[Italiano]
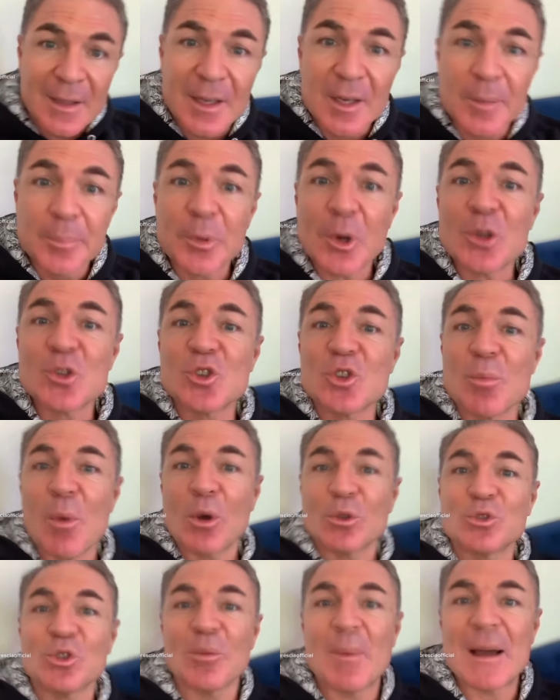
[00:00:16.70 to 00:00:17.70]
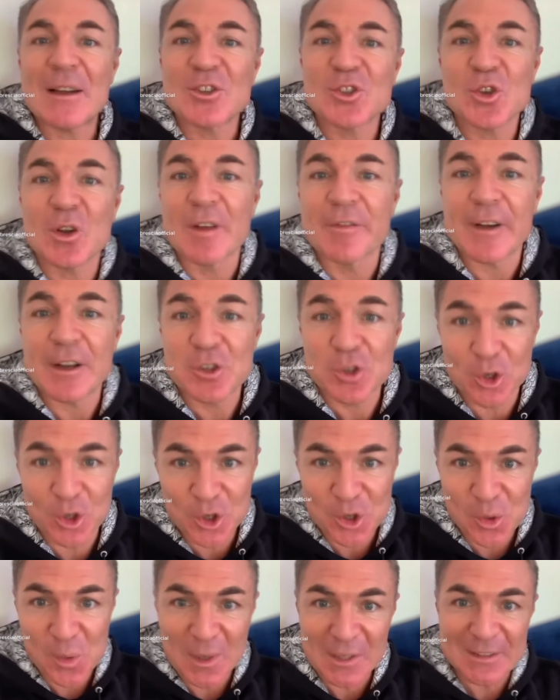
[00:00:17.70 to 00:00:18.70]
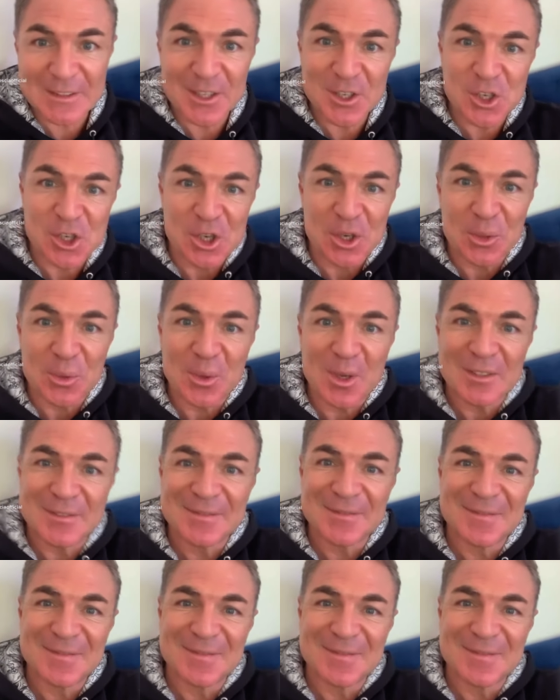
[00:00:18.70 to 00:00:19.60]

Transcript: il prossimo 8 marzo ne faccio 55.